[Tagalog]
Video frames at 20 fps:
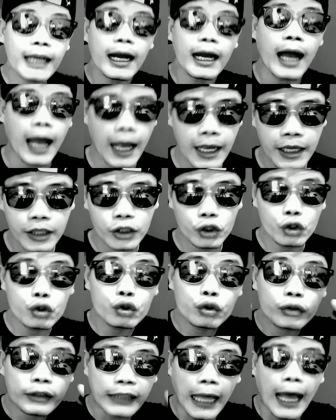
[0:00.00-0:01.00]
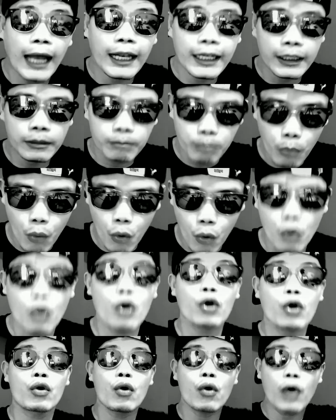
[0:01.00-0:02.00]
Ika nga, yung talent mo,
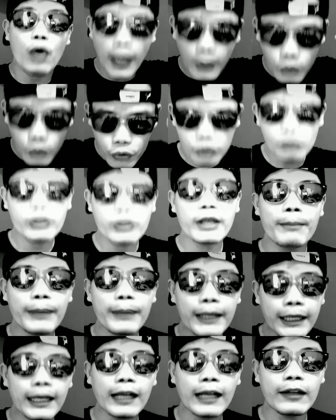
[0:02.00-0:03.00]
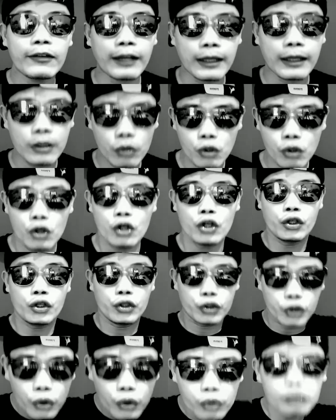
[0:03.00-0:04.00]
kung ano yung ibinigay sa'yo,
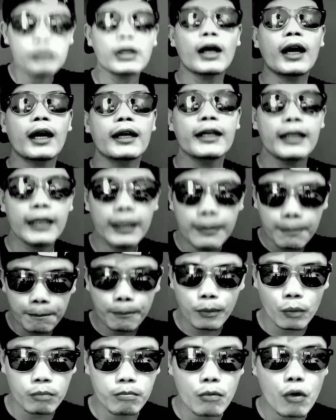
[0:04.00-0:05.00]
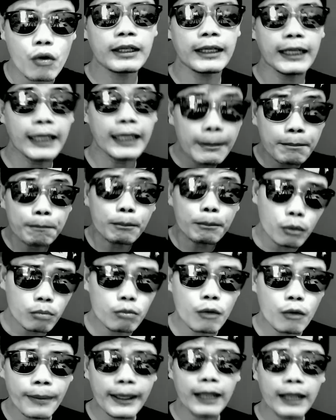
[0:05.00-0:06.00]
yun ang i-improve mo.
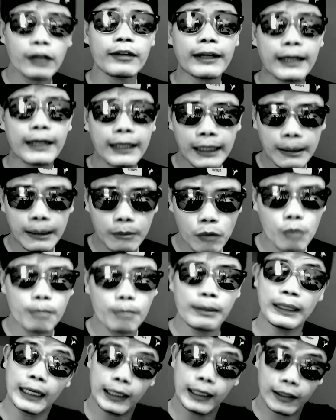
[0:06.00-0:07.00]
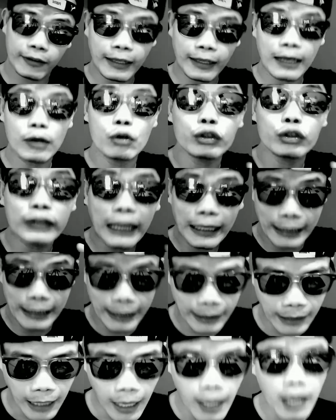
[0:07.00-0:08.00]
I-improve mo pa yung sarili mo bilang isang
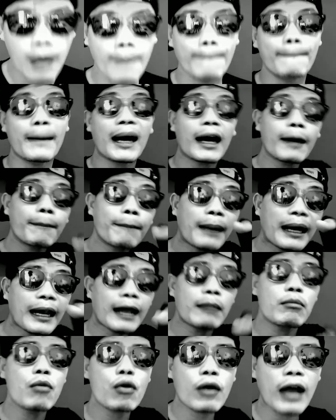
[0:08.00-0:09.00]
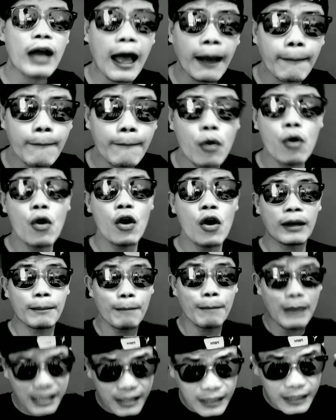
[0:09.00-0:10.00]
utangira. Makapal ang mukha mo,
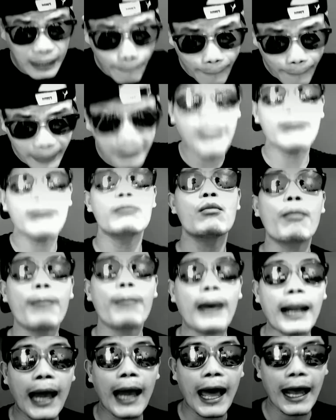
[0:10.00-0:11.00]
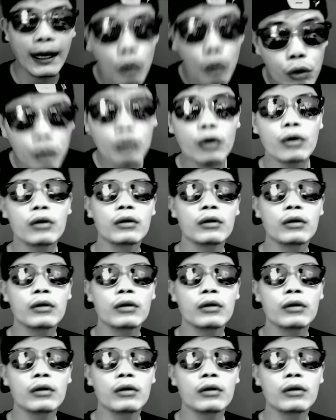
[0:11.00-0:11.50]
mas kapalan mo palalo.